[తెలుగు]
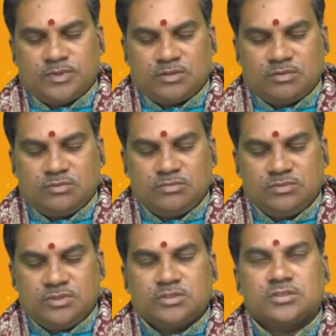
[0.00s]
పాదంలోను
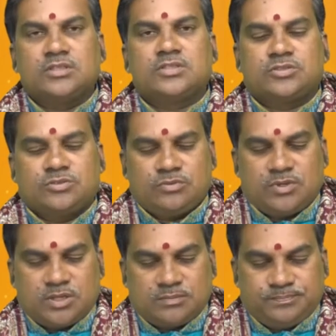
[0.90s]
సంచరిస్తూ
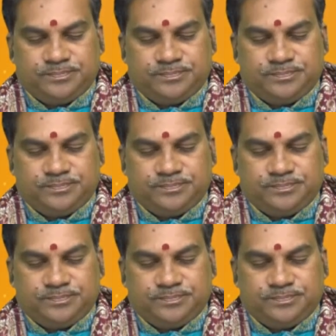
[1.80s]
ఉన్నారు